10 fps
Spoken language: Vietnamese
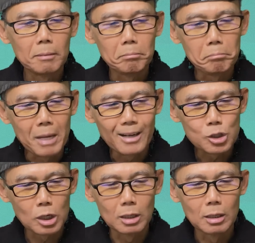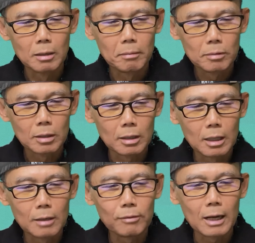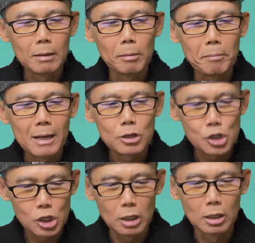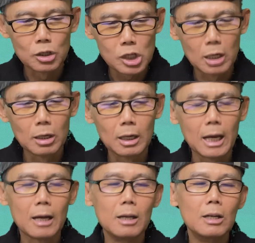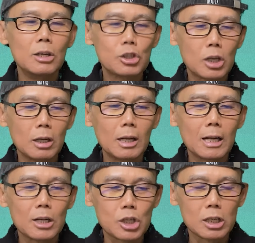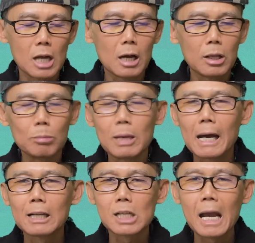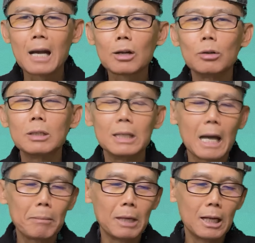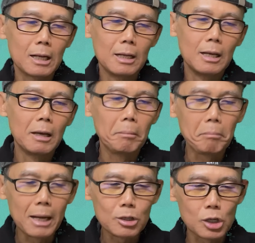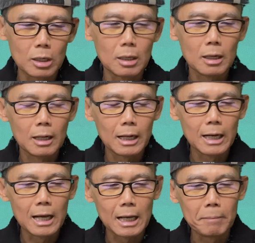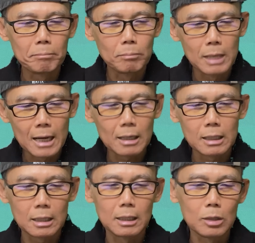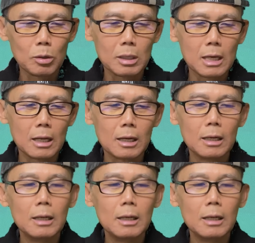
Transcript: mention, nó phát âm là mention, shin đó nha. Shin nó là sờ sờ giống như ánh sáng của người Nam mình đó. Mention là đề cập, nhắc cái chuyện gì đó.